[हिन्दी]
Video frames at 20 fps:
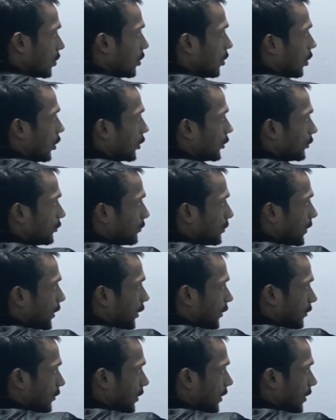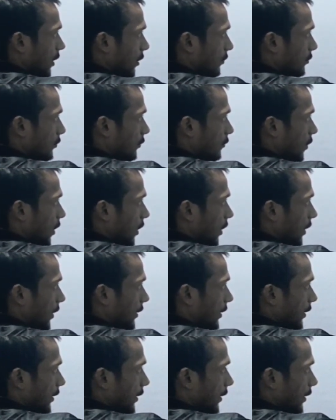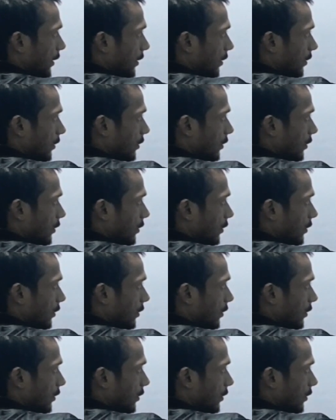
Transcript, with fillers: और इस पर ऐसे काफ़ी वाल हैं ठीक है